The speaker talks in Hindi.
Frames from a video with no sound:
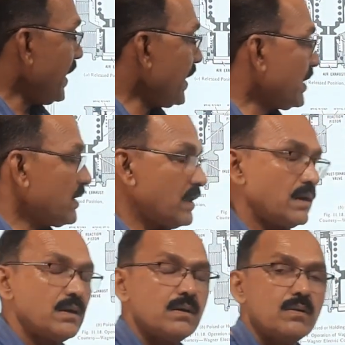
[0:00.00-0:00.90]
एक
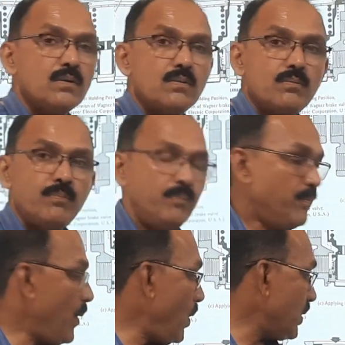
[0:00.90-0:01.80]

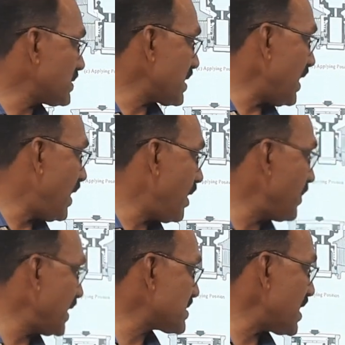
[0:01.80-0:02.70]
पोर्ट से
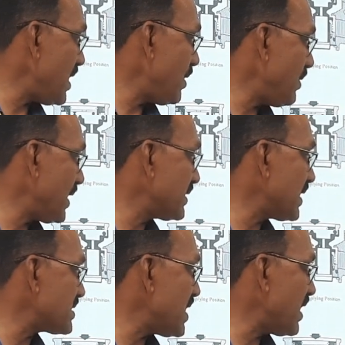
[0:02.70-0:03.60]
हमेशा हवा
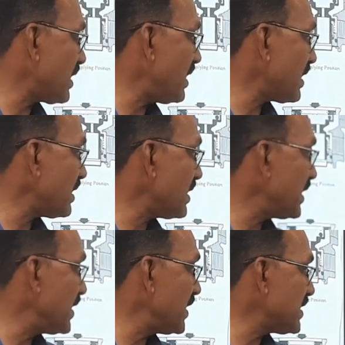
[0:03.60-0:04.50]
इधर जाकर
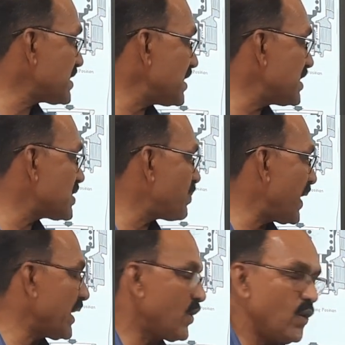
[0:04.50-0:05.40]
इस
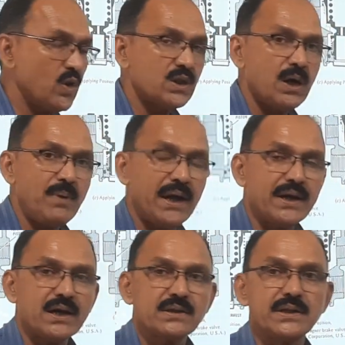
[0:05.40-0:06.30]
स्प्रिंग को
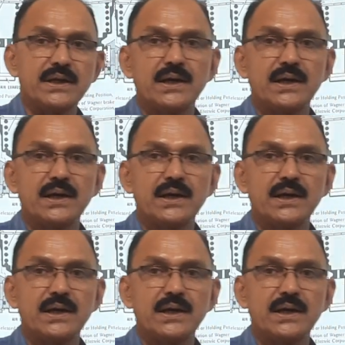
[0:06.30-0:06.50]
दबाए रखती